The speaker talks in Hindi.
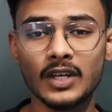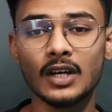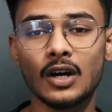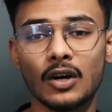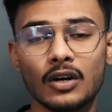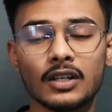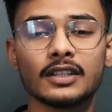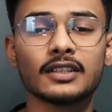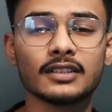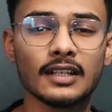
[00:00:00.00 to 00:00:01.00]
और इसके
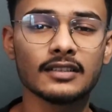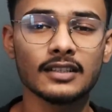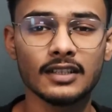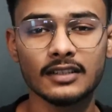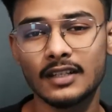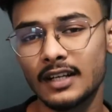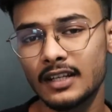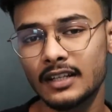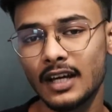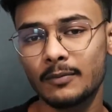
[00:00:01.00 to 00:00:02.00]
साथ साथ तीसरा ये कि
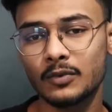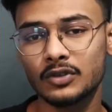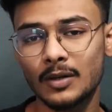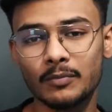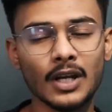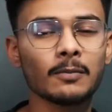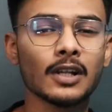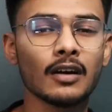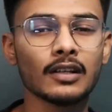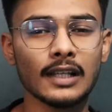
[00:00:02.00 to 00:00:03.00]
आपको जब भी आप
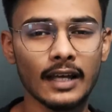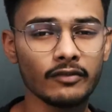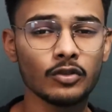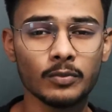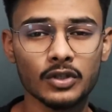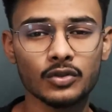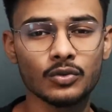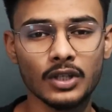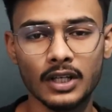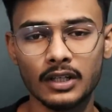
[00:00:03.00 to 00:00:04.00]
लाइव व्यू पर शूट
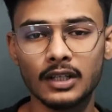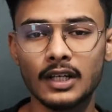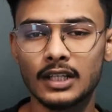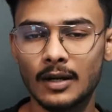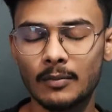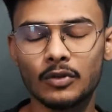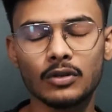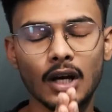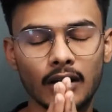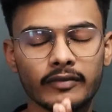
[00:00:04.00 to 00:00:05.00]
करें तो आपको
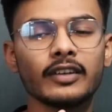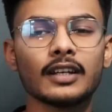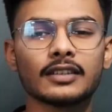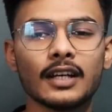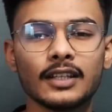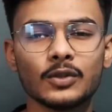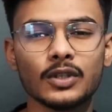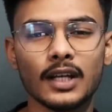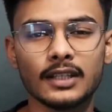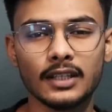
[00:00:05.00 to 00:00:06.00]
काफ़ी आसानी हो
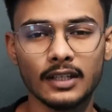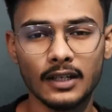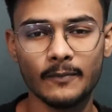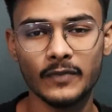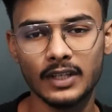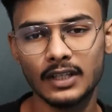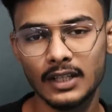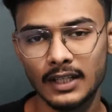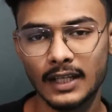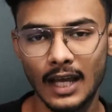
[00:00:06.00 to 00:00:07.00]
जाती है अपने
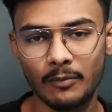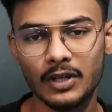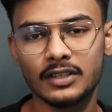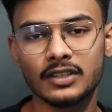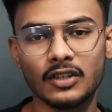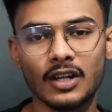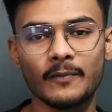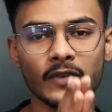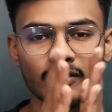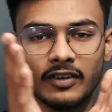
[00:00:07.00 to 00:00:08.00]
कैमरा से और
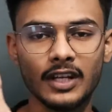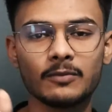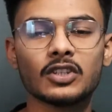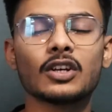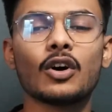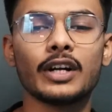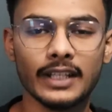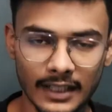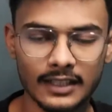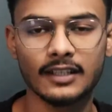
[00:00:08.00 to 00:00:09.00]
अपने फ्रेम से
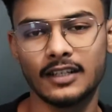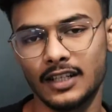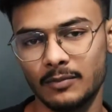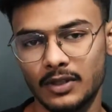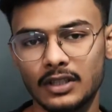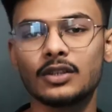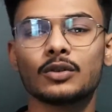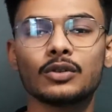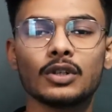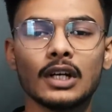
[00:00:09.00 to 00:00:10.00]
कोऑर्डिनेट करने में तो
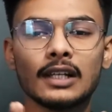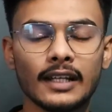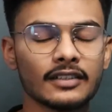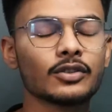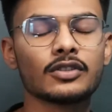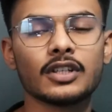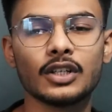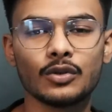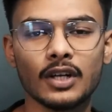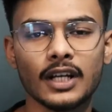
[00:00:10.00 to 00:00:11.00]
लेट्स गो स्ट्रेट टू
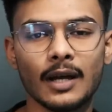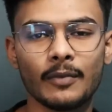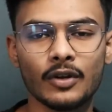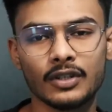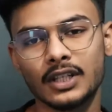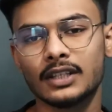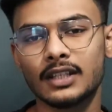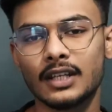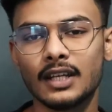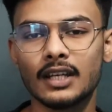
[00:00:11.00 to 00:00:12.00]
आर कैमरा और देखते हैं
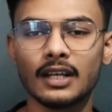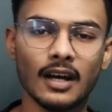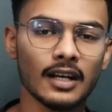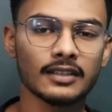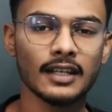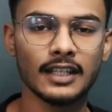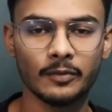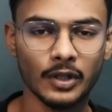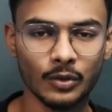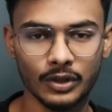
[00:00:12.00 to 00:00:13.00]
कि ये कहाँ से इनेबल होता